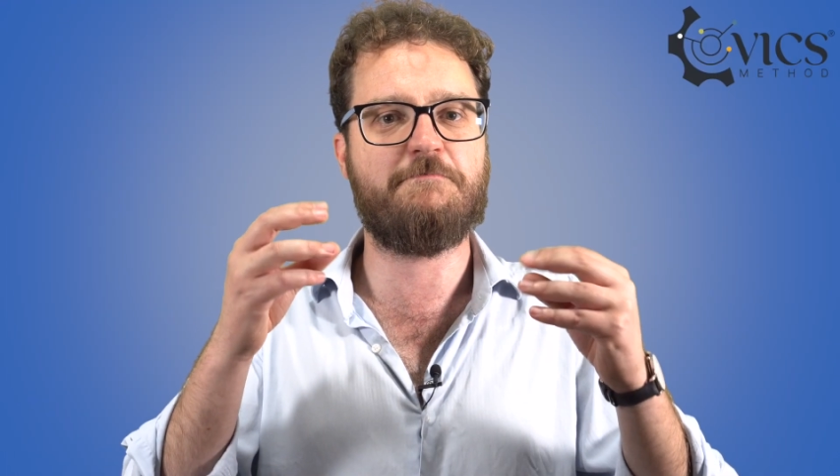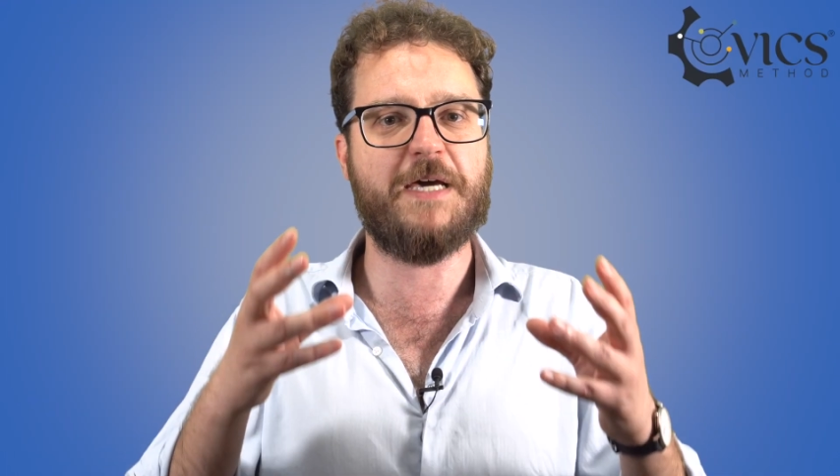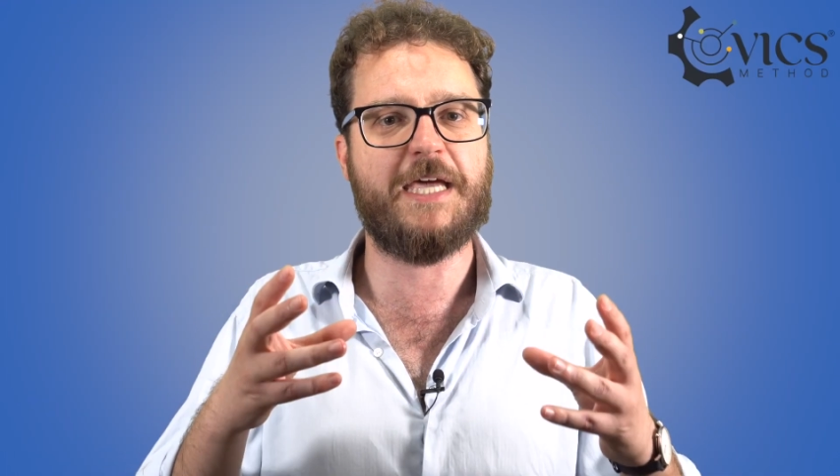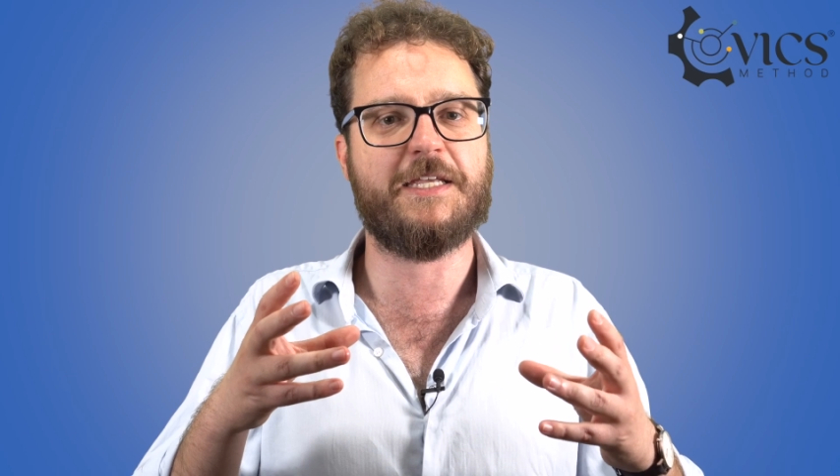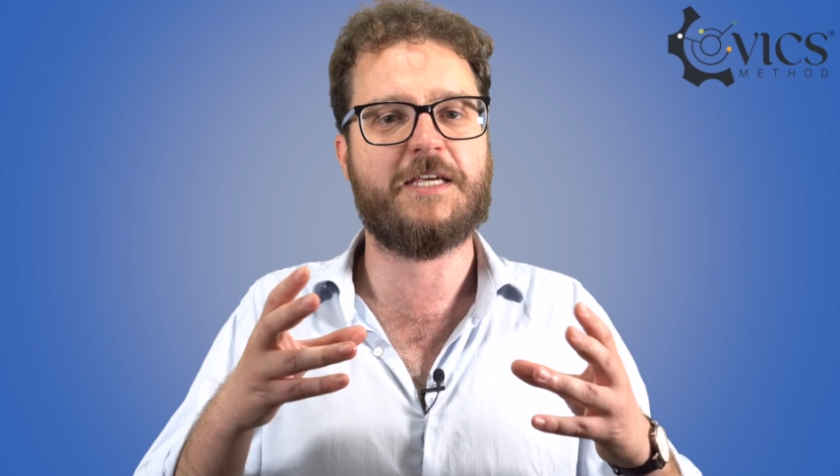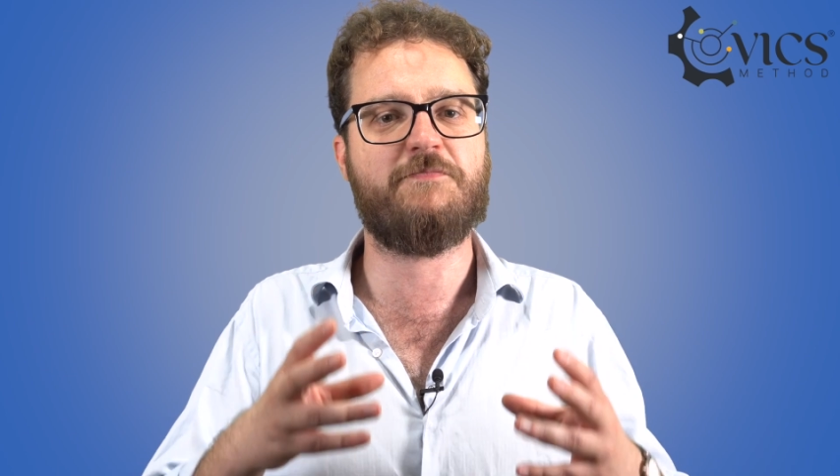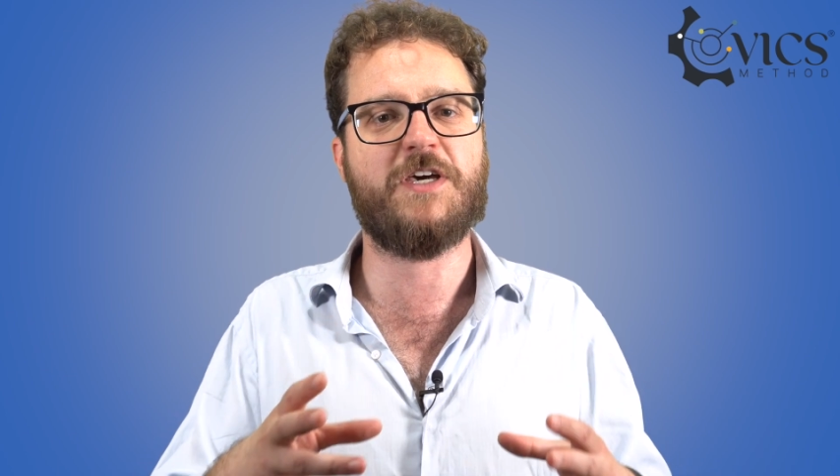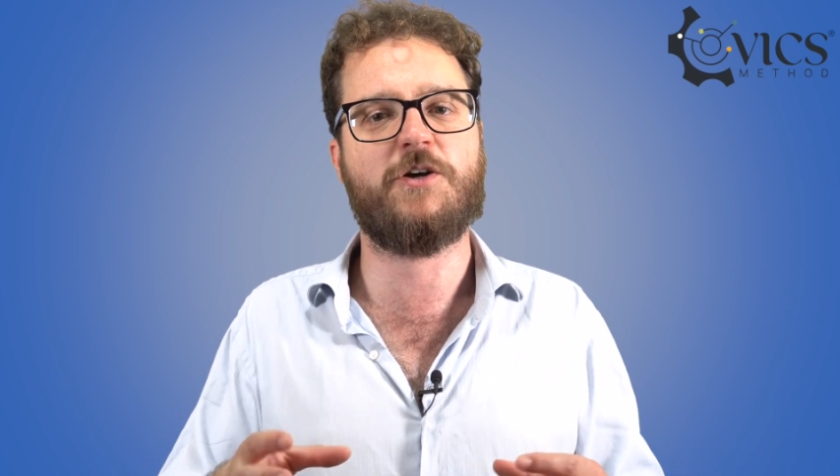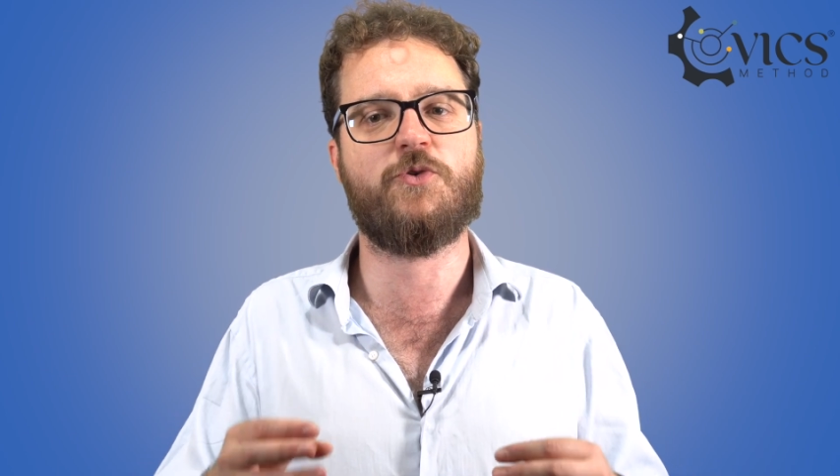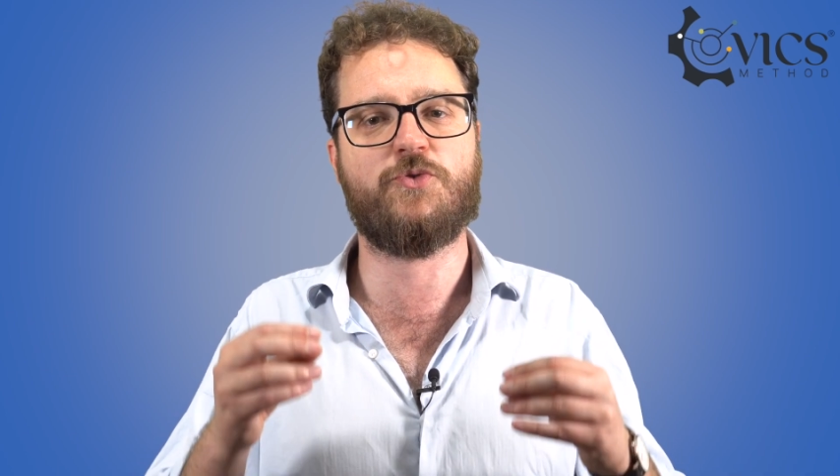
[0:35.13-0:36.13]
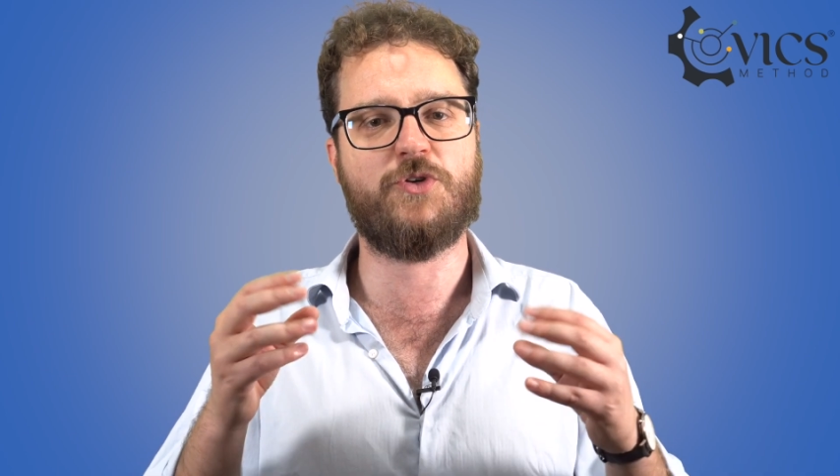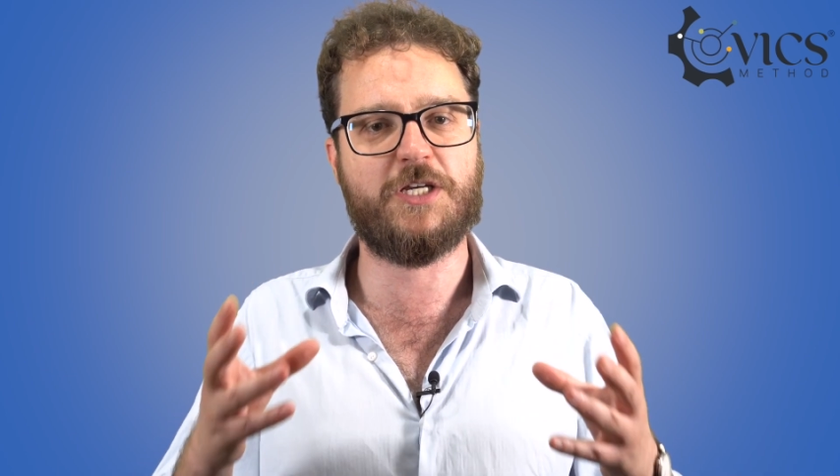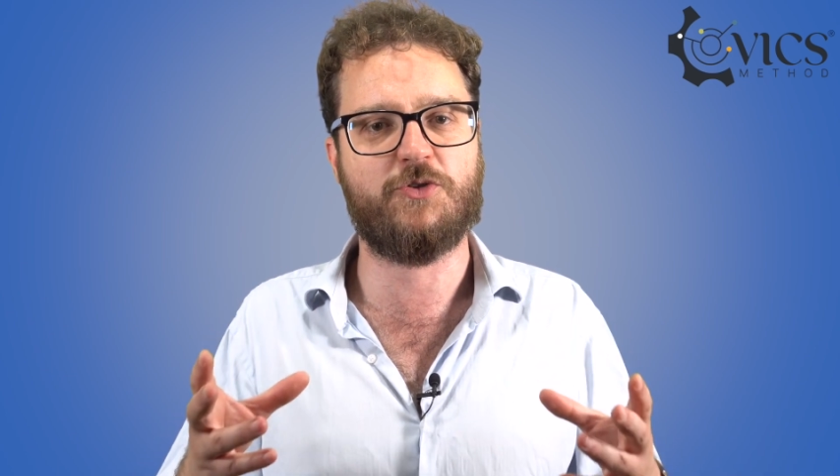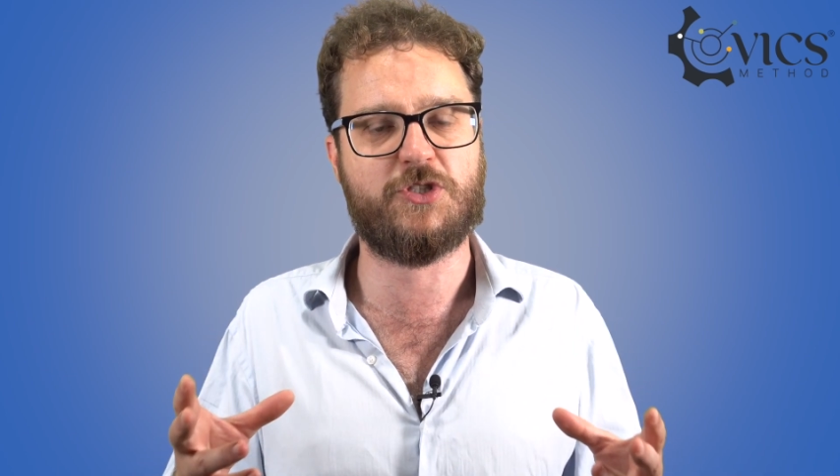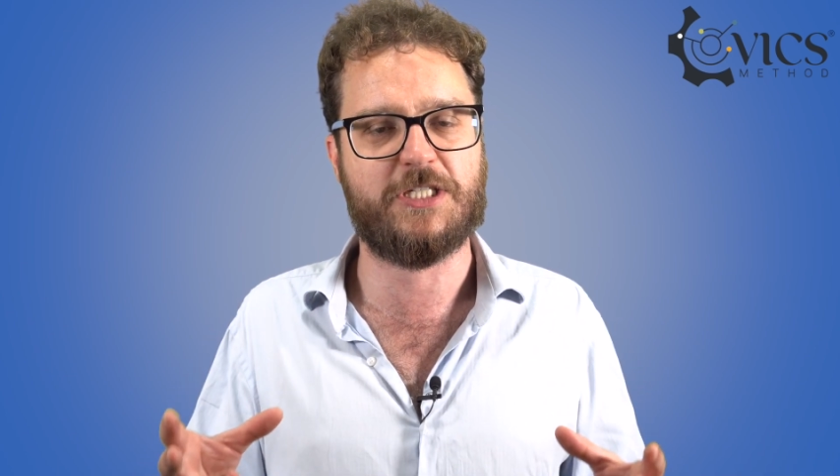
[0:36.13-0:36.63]
beni che vengono
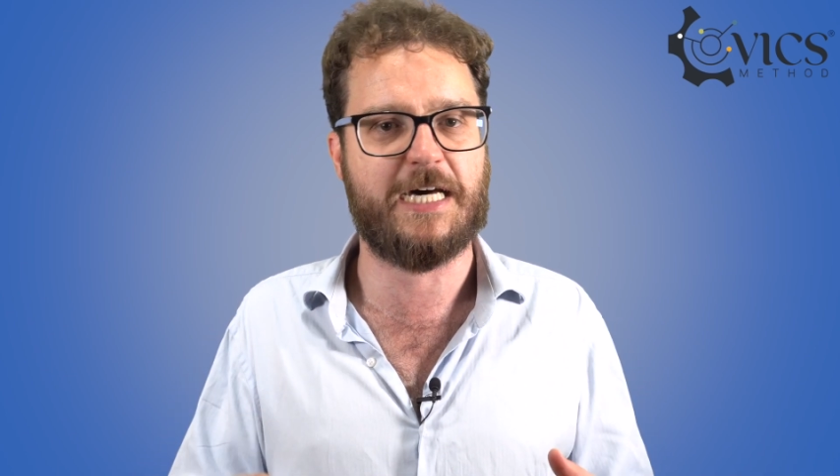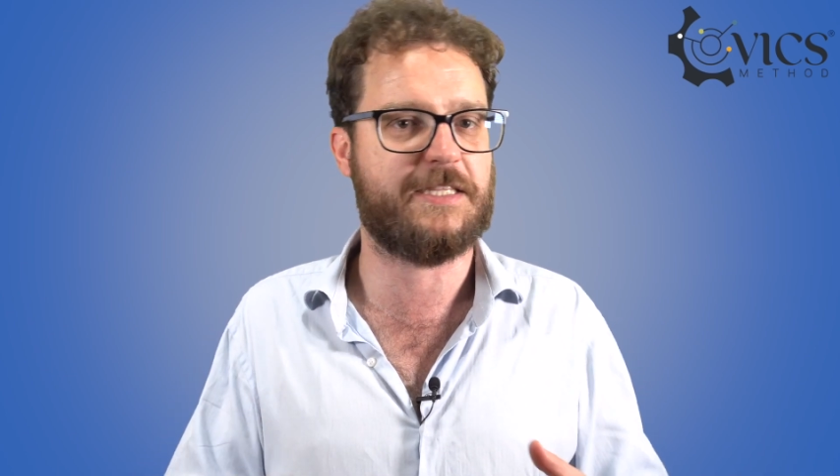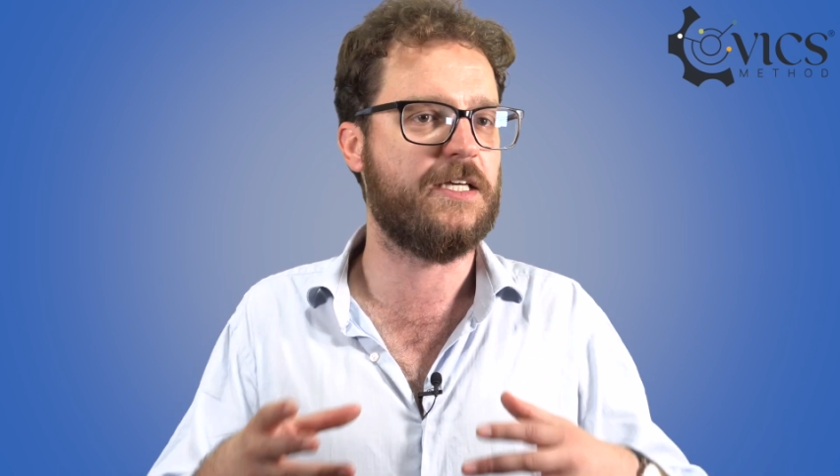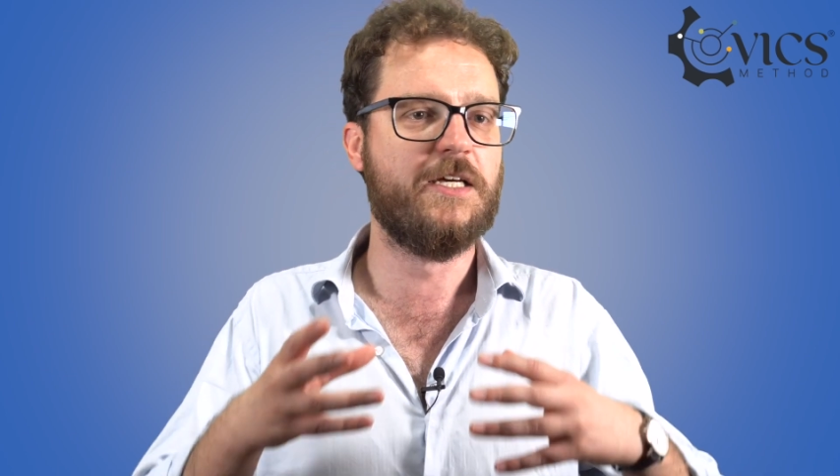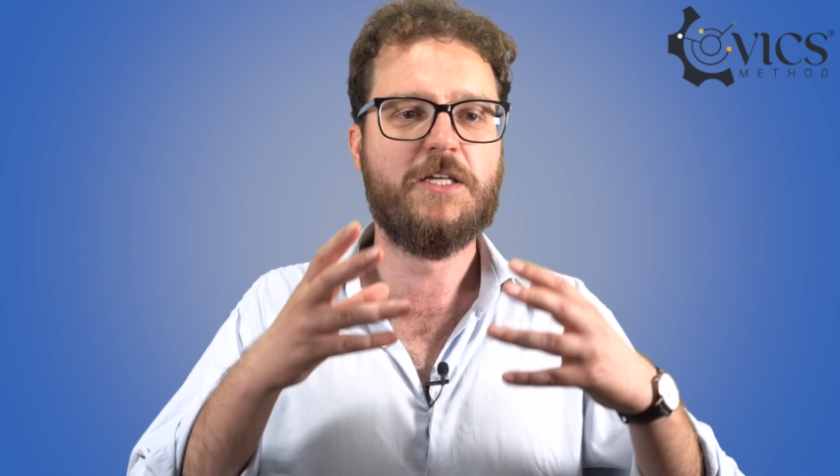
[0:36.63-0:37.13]
negoziati